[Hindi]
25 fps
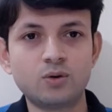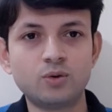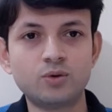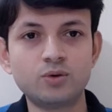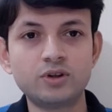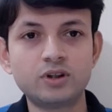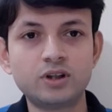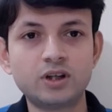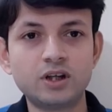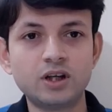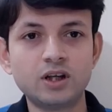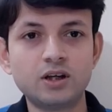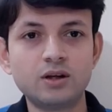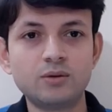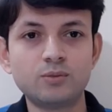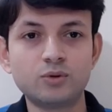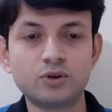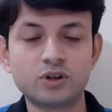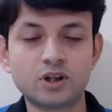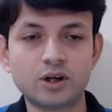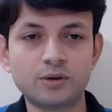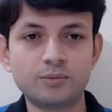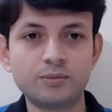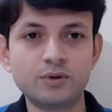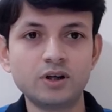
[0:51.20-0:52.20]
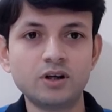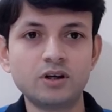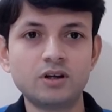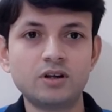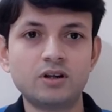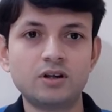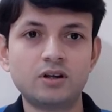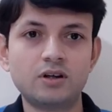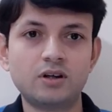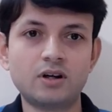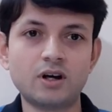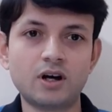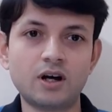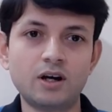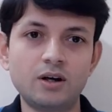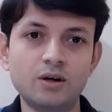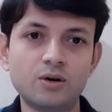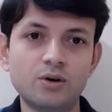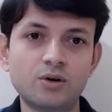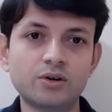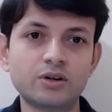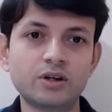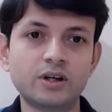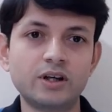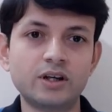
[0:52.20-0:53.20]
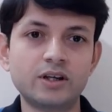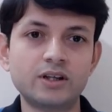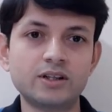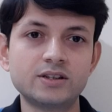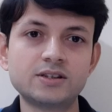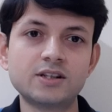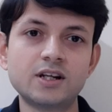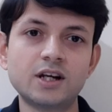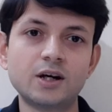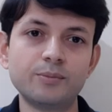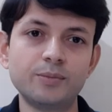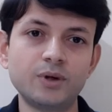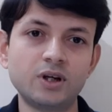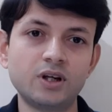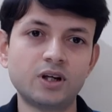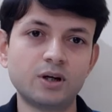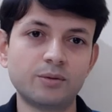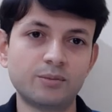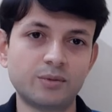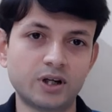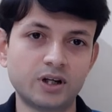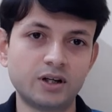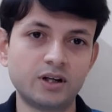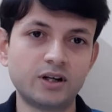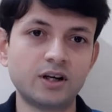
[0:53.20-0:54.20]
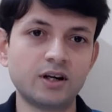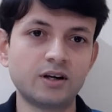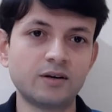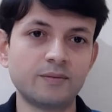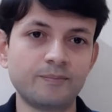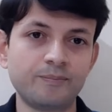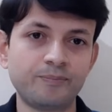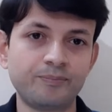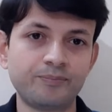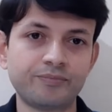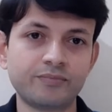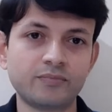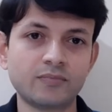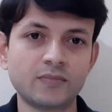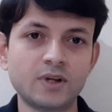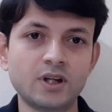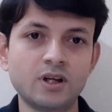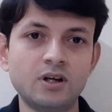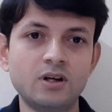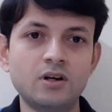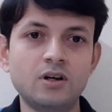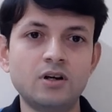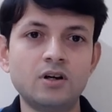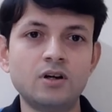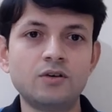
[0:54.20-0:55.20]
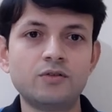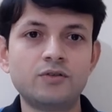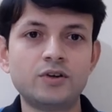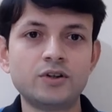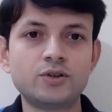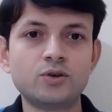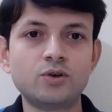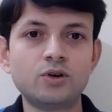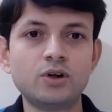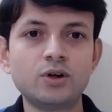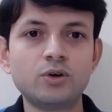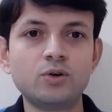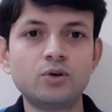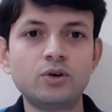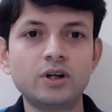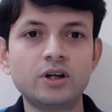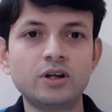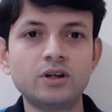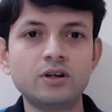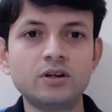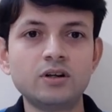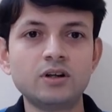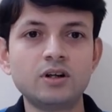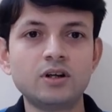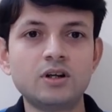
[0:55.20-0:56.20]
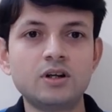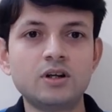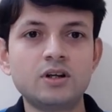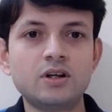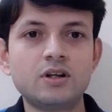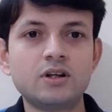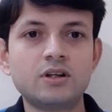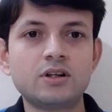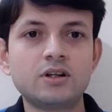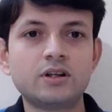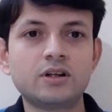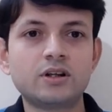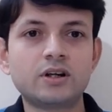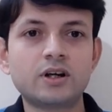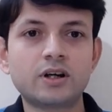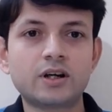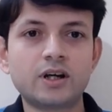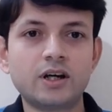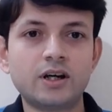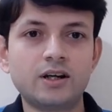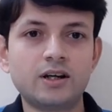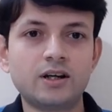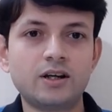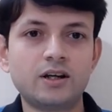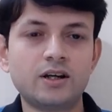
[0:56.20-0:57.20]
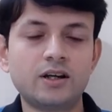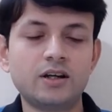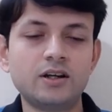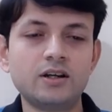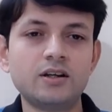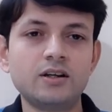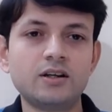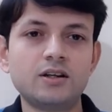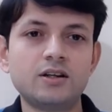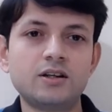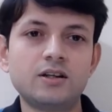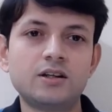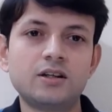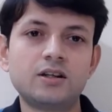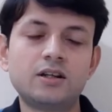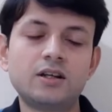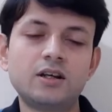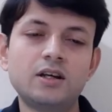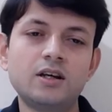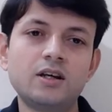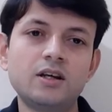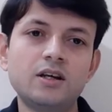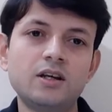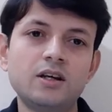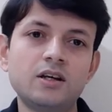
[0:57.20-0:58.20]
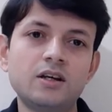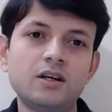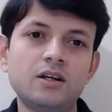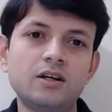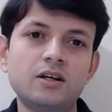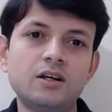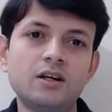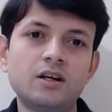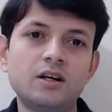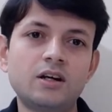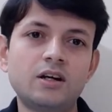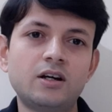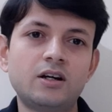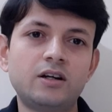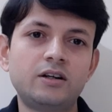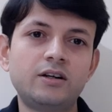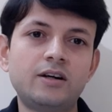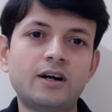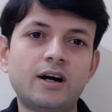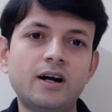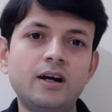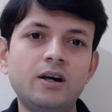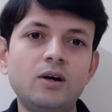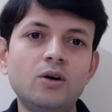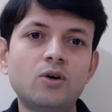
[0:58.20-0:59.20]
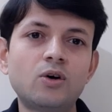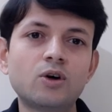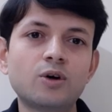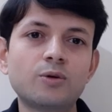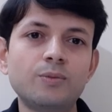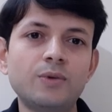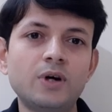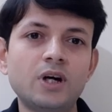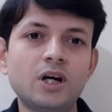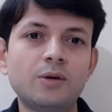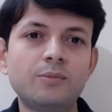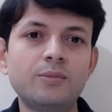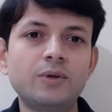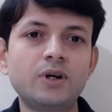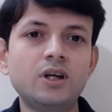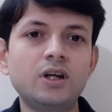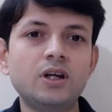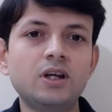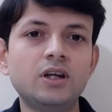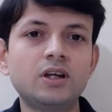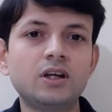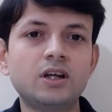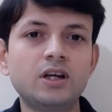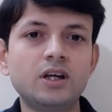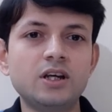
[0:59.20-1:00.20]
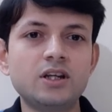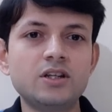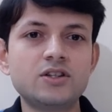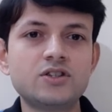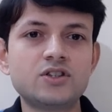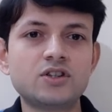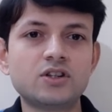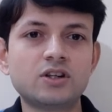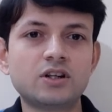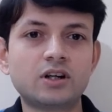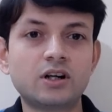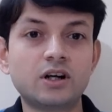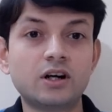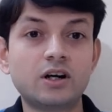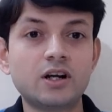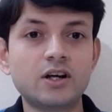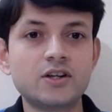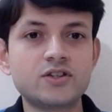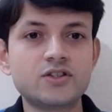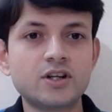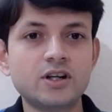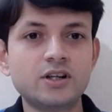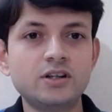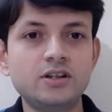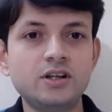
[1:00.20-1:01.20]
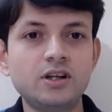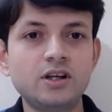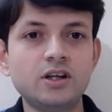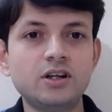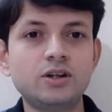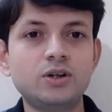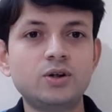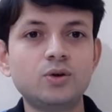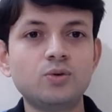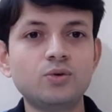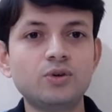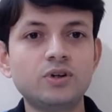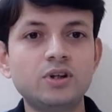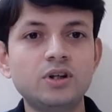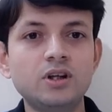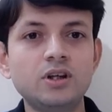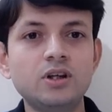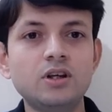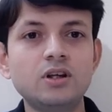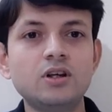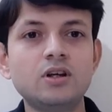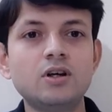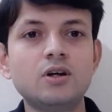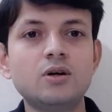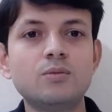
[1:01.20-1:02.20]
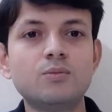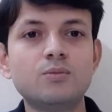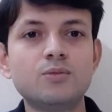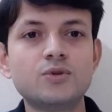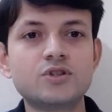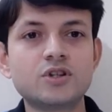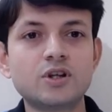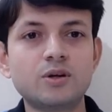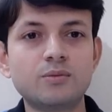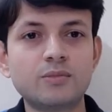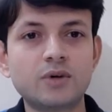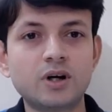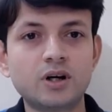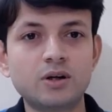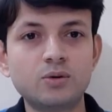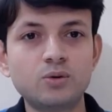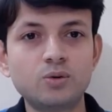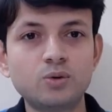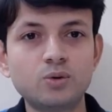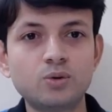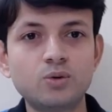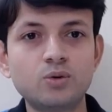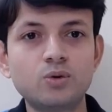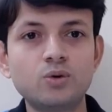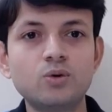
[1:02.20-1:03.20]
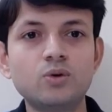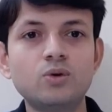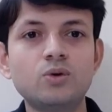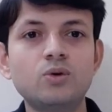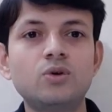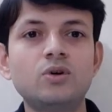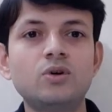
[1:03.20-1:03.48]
उनके मुताबिक डायलॉग एक इस्लामिक कमांड है फैचुल्ला गुलन का कहना है कि डायलॉग में हमें इंगेज करना चाहिए क्योंकि मुसलमानों को